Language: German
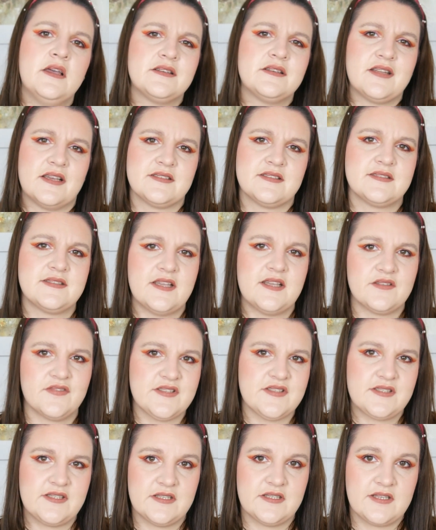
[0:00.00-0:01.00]
Das Set,
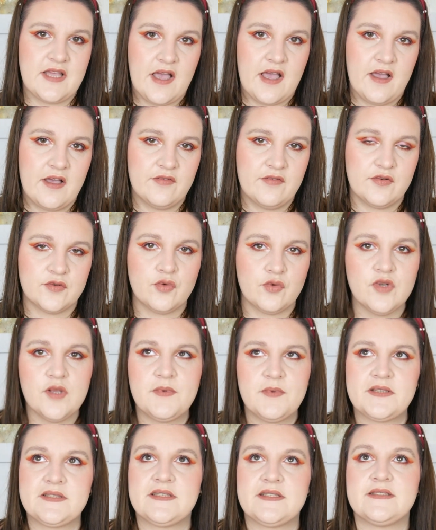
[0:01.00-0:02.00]
was ihr da von
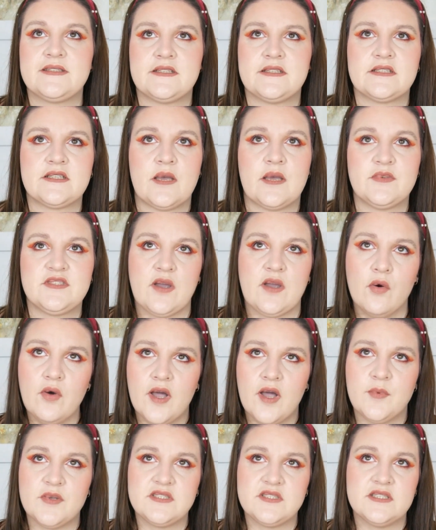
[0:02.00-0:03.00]
Olaplex gesehen habt, habe ich auch
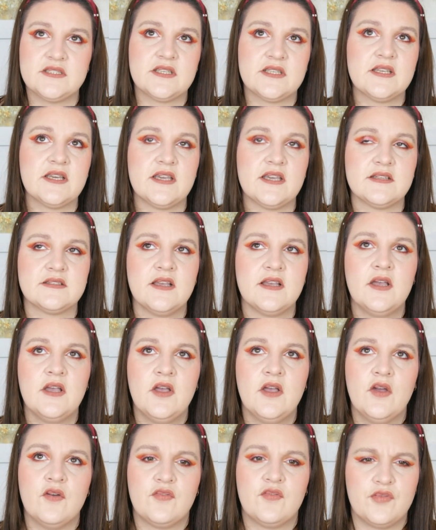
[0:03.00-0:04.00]
rabattiert gekriegt
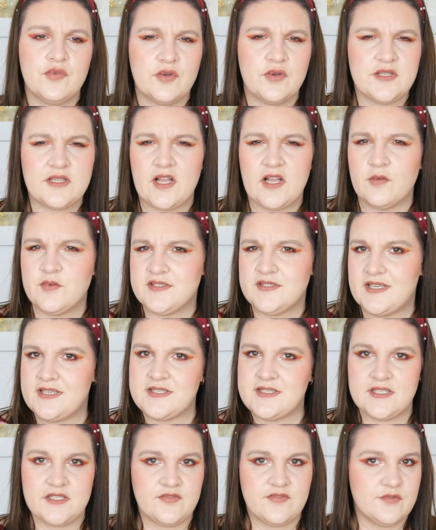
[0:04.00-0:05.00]
für, ich glaube,
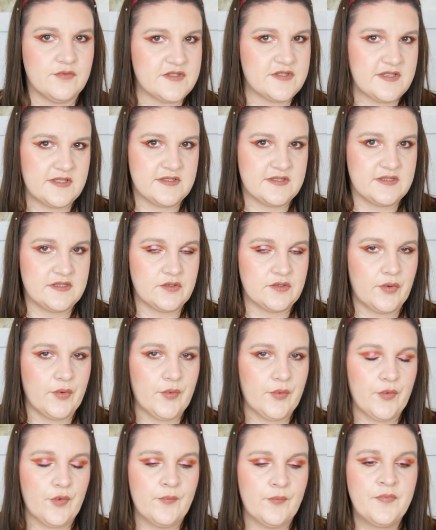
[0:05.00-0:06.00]
60, 65
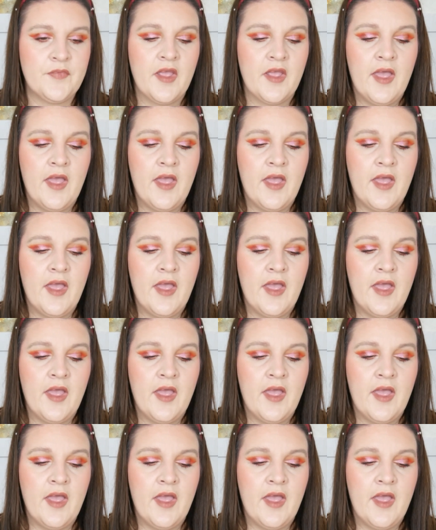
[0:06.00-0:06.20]
Euro.